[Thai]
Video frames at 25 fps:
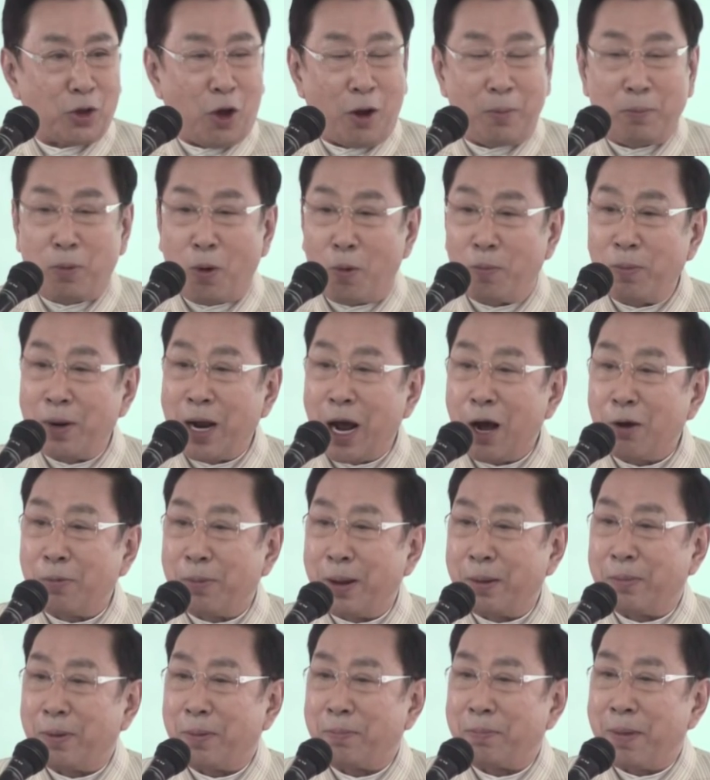ตอนผมเข้า
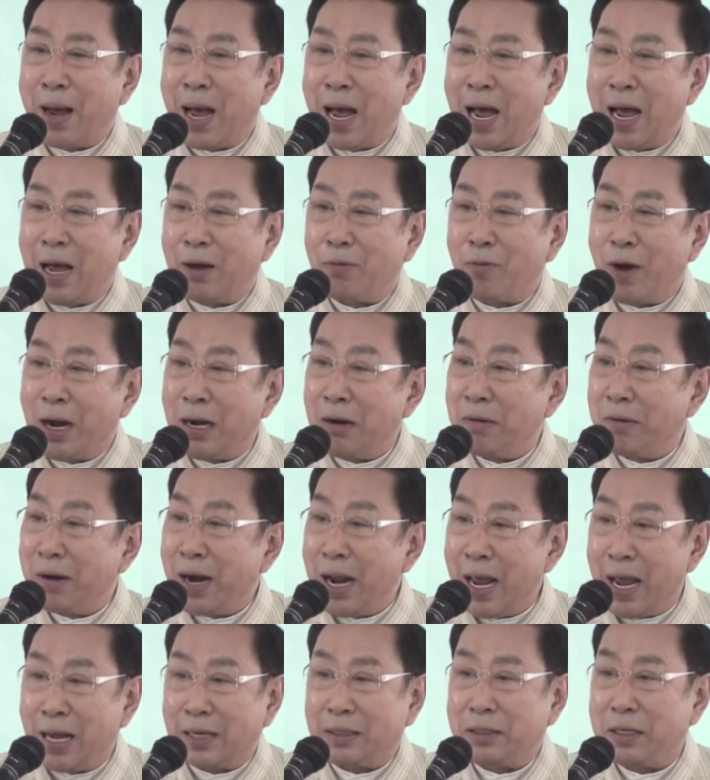ไปประปาวัน
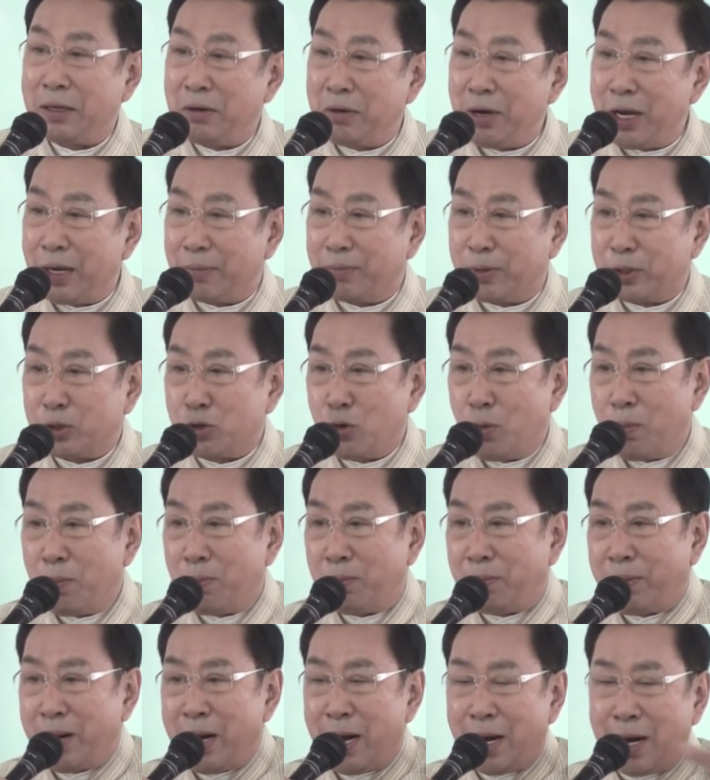แรกที่เรียกประชุม
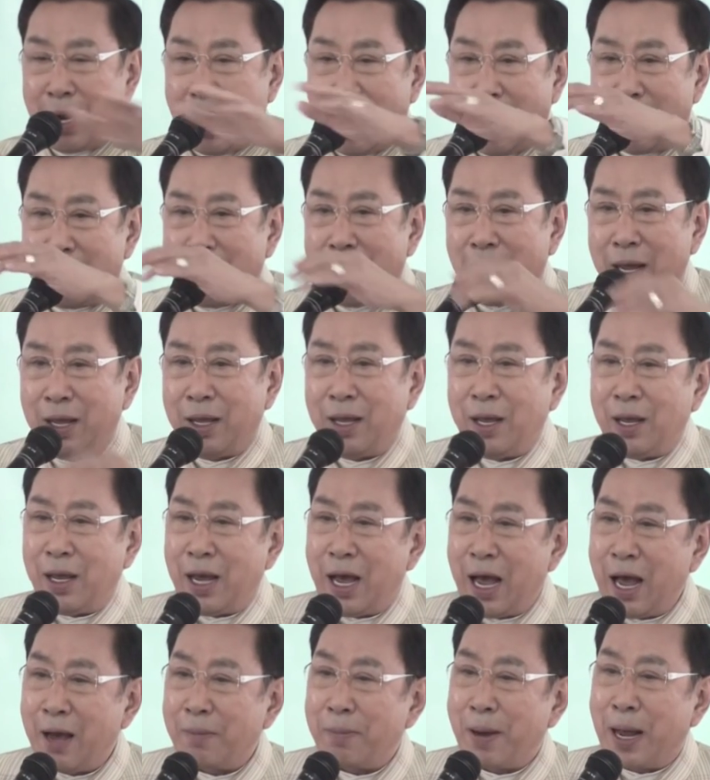พนักงาน
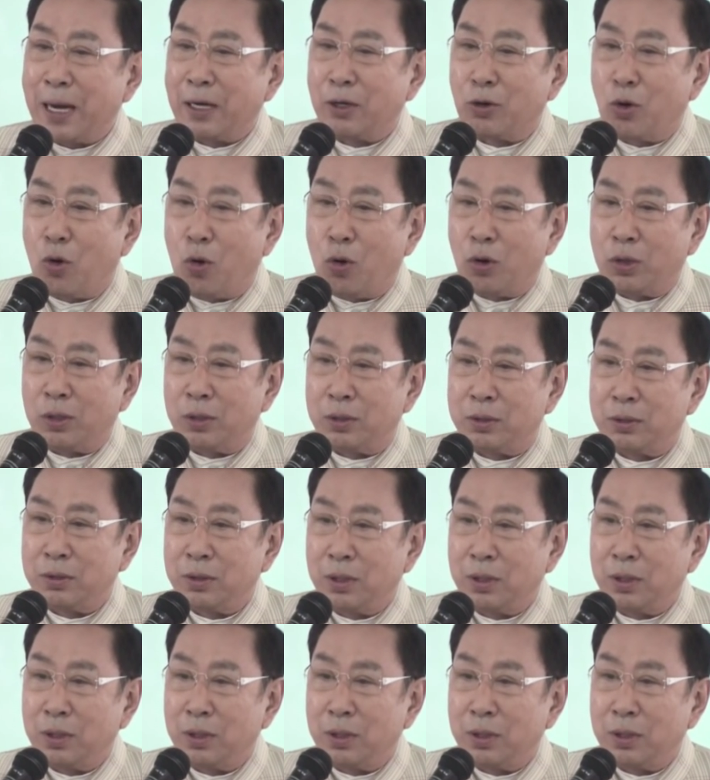ห้าพัน คน